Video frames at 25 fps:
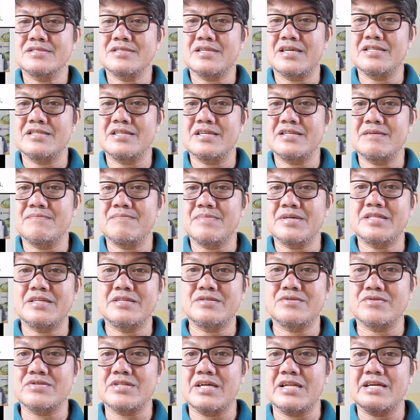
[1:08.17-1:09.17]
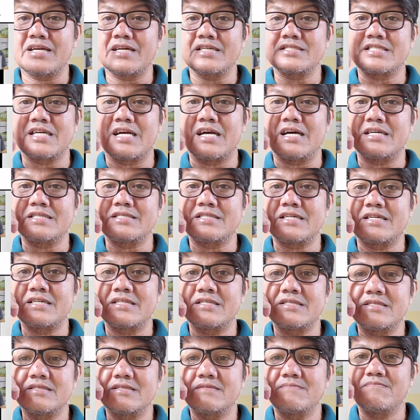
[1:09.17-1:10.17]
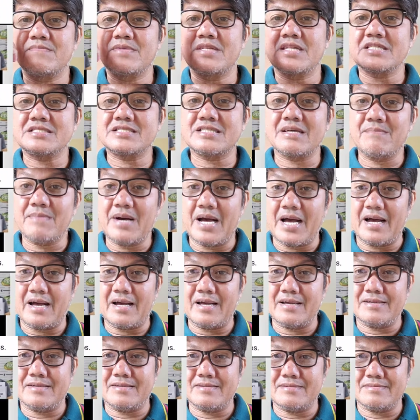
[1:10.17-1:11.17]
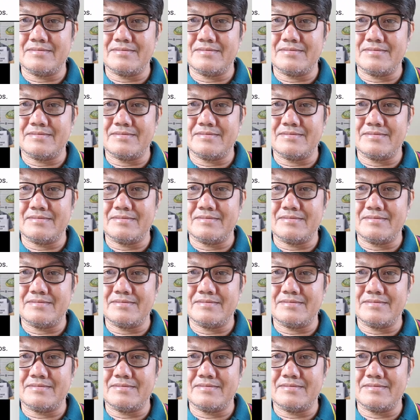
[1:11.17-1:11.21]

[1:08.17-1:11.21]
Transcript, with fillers: Ganyan na ba dito talaga sa atin? Minasama.